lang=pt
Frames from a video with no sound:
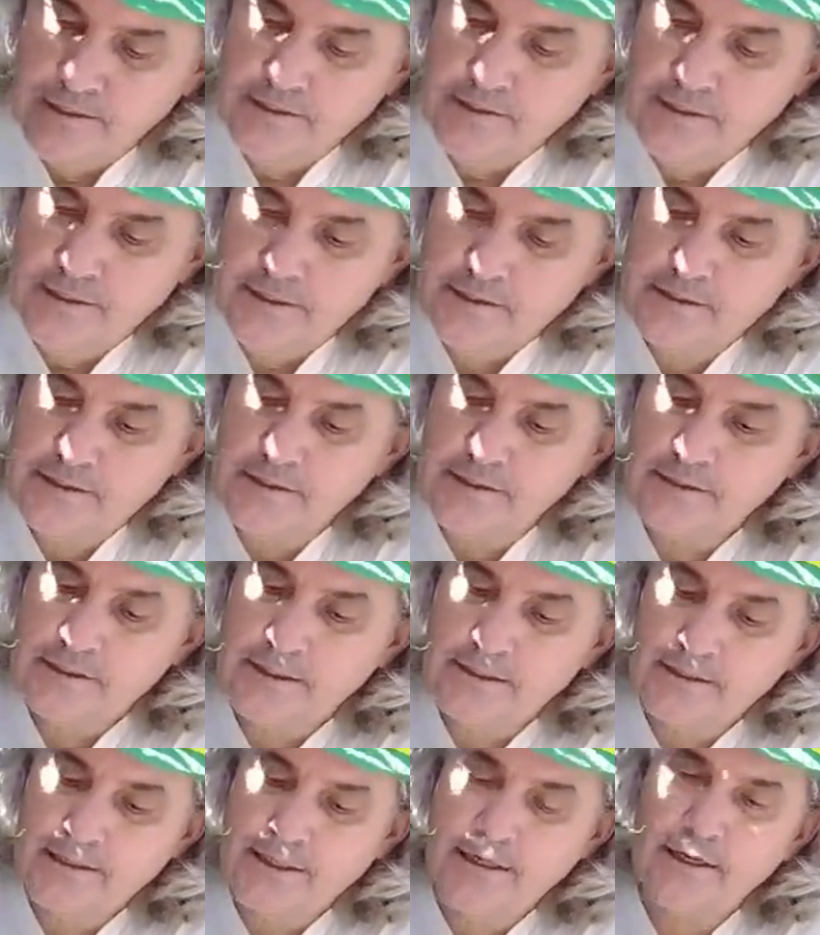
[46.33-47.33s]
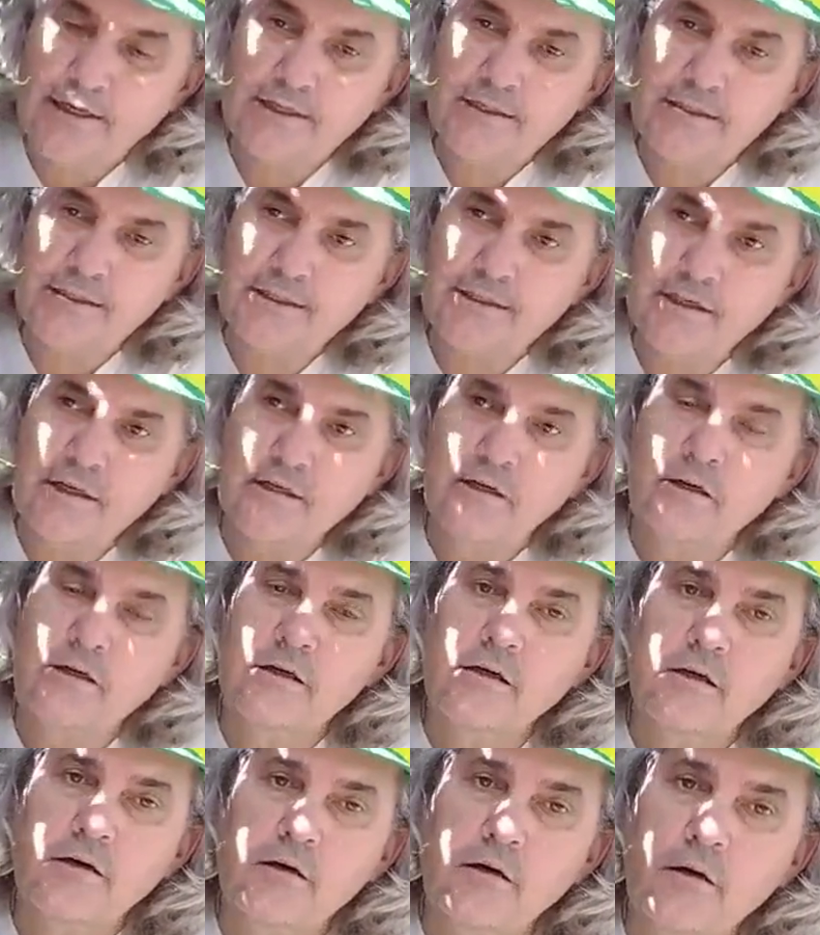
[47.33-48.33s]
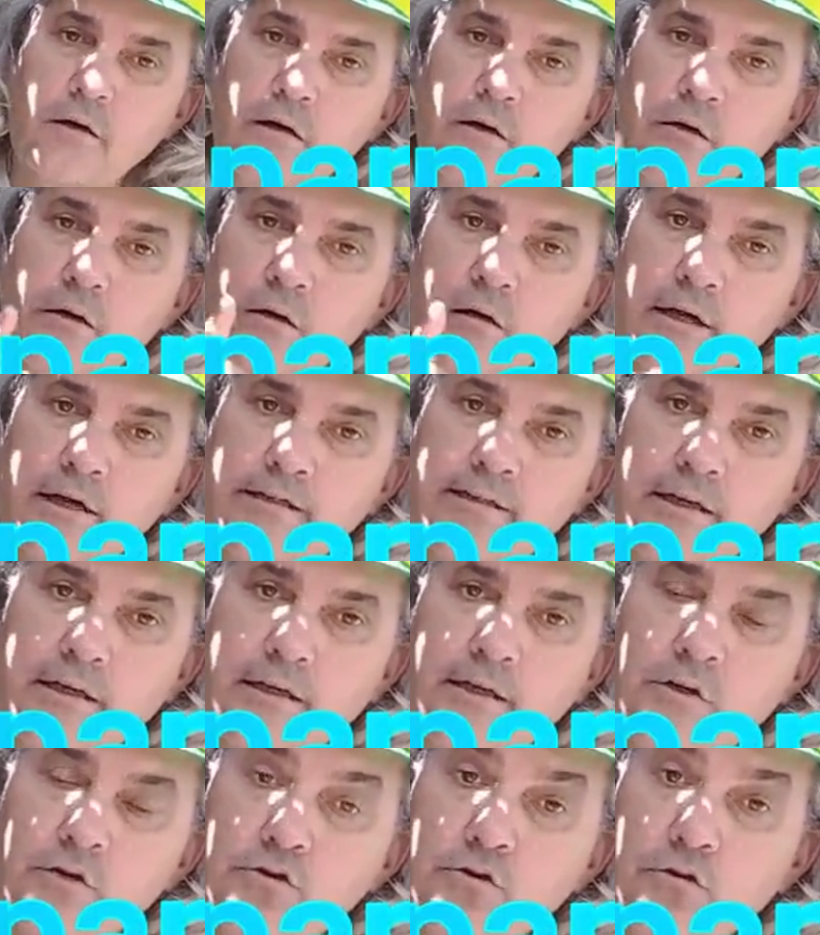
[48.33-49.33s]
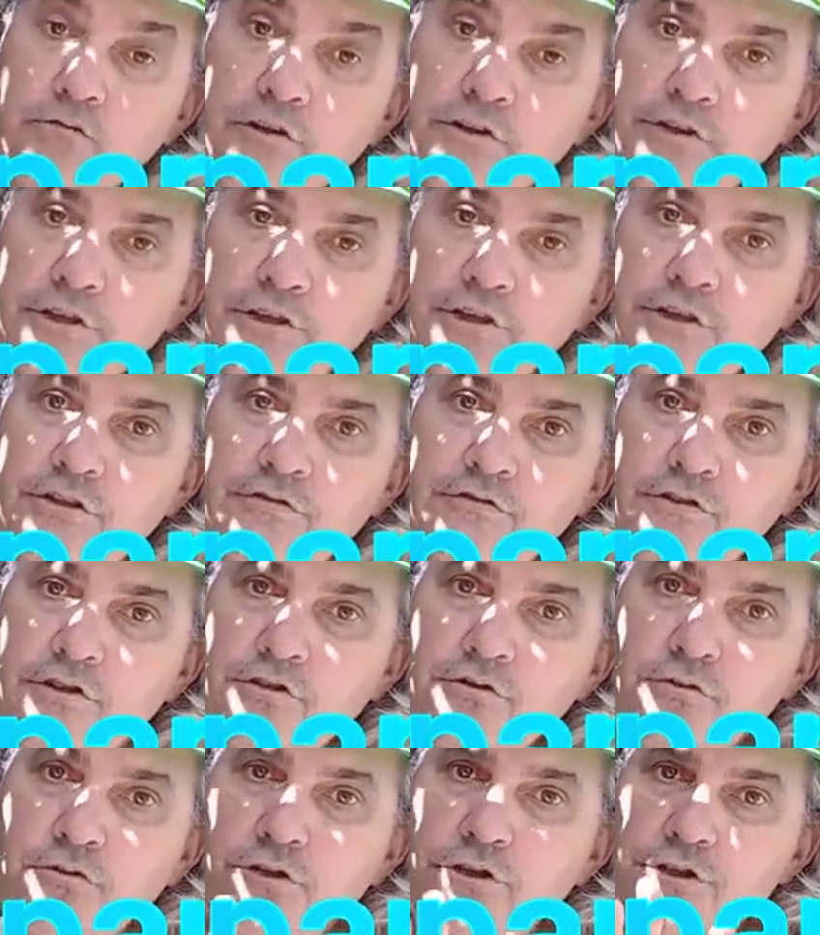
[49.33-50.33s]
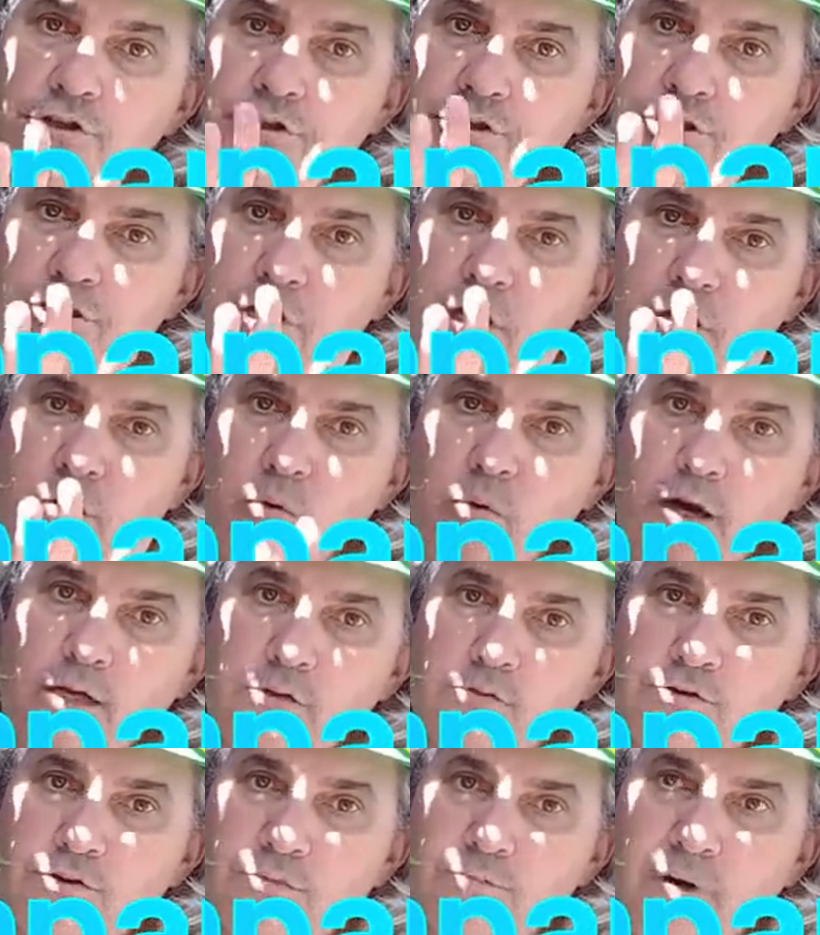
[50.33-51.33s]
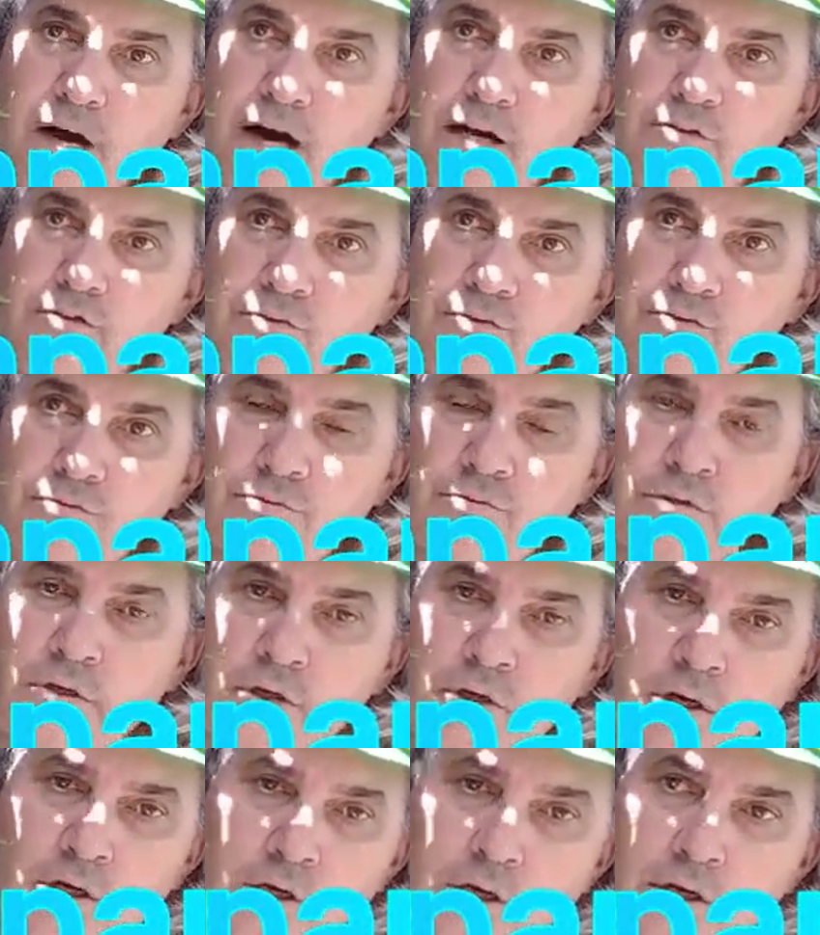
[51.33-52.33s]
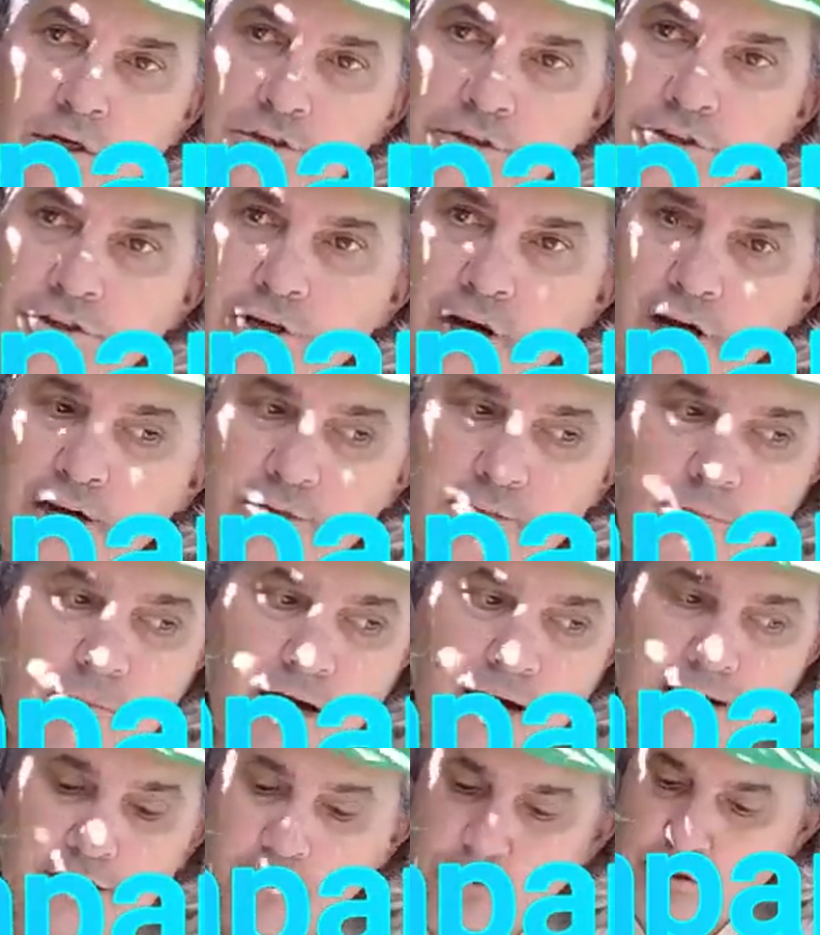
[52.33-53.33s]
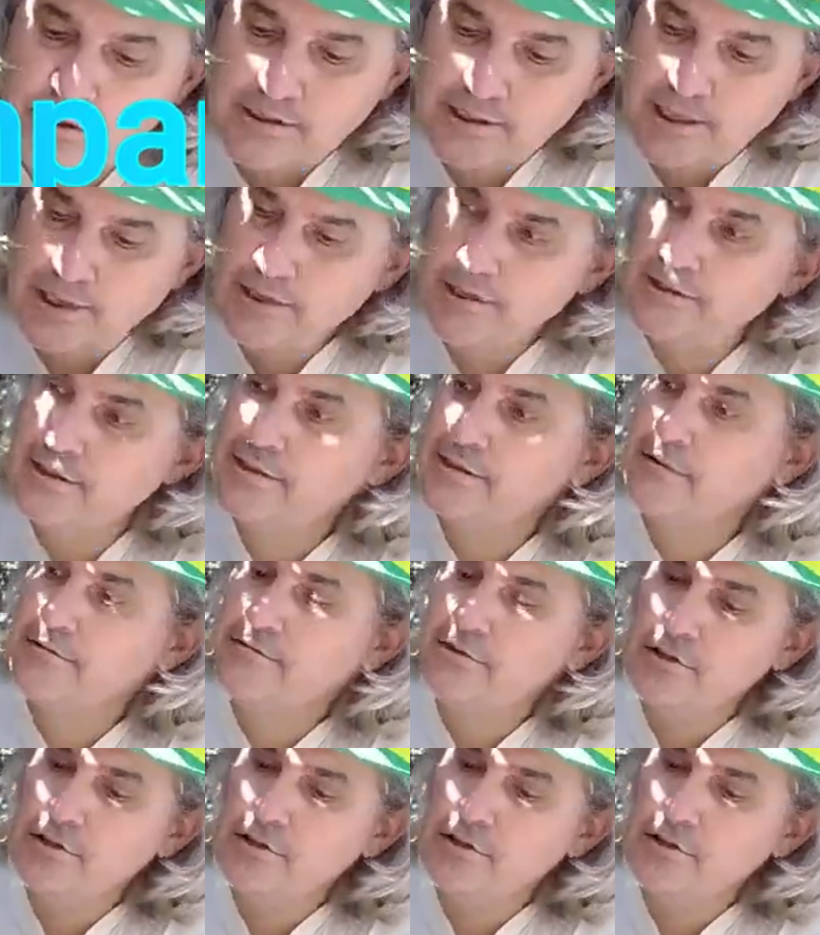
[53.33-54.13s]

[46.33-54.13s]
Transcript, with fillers: Interessante que essa laranja, essa, eu estou fazendo esse vídeo hoje, dia 4 de março. Já em março essa laranja está